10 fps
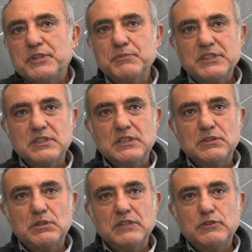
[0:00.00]
per me è
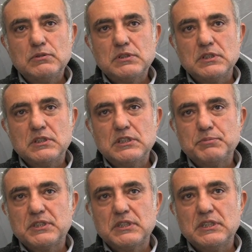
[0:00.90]
stata una rivoluzione
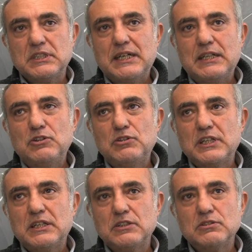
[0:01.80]
perché da
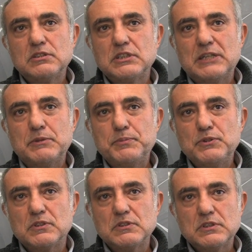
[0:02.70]
allora non siamo
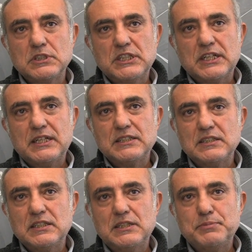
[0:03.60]
più considerati
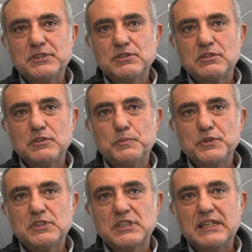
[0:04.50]
delle persone un
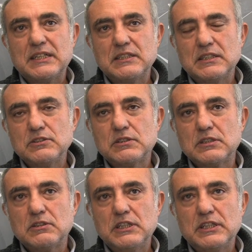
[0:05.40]
po' strane dai
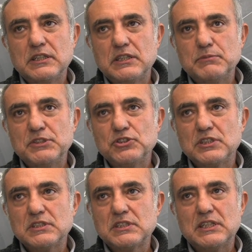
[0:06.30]
nostri colleghi chimici
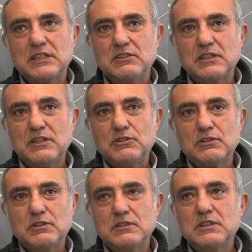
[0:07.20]
che stanno nei
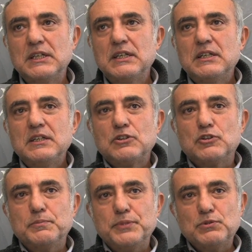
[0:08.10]
loro
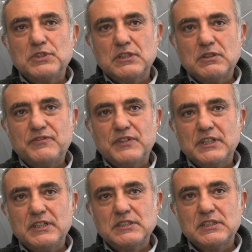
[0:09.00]
computer o a,
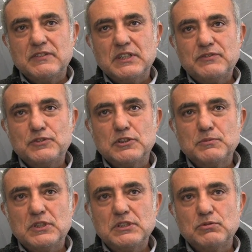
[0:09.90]
fare, a scrivere
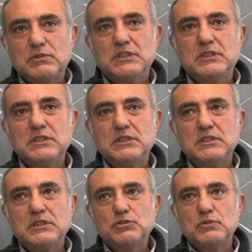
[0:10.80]
formule
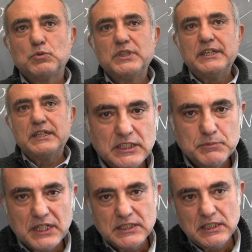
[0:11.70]
sui, sui,
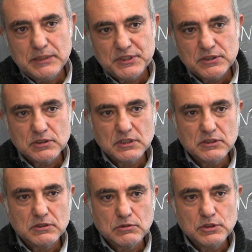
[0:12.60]
quaderni, ma delle
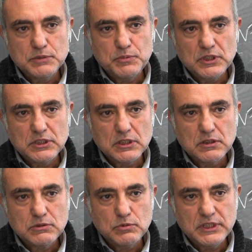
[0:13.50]
persone con cui si può
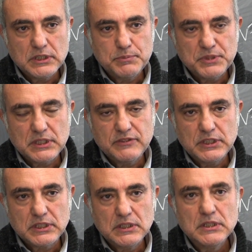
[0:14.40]
interloquire per
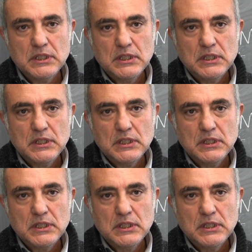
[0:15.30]
avere